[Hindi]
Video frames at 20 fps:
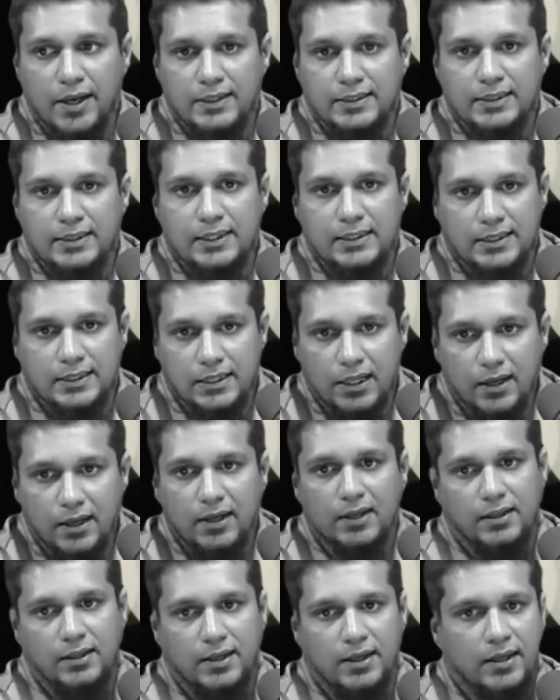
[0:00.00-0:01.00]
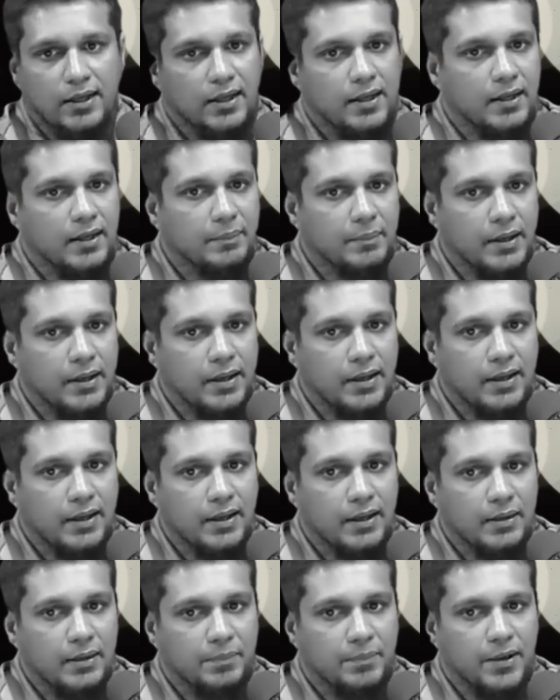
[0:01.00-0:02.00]
ऐसी सकत दे कि
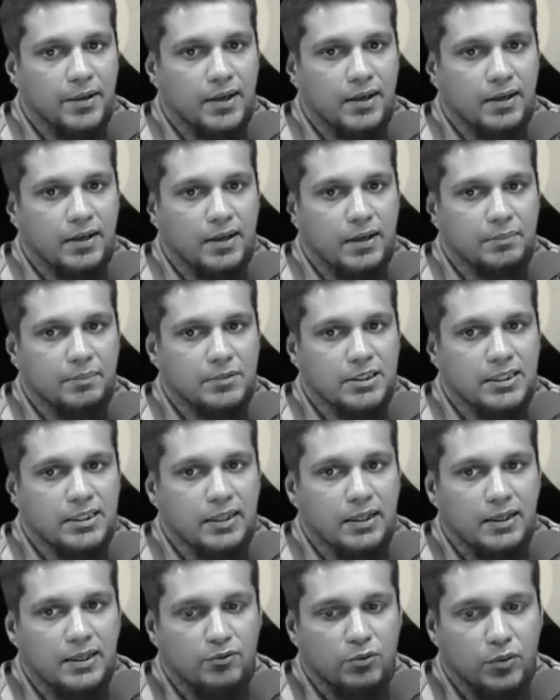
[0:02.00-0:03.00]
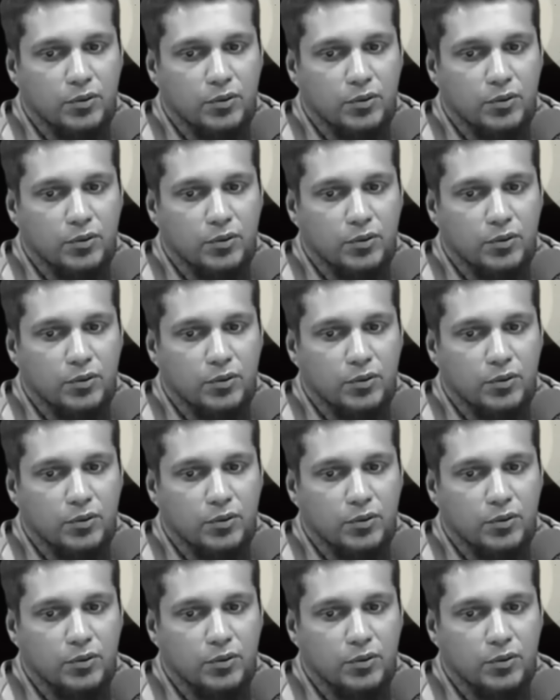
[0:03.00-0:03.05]
मैं अपने गम से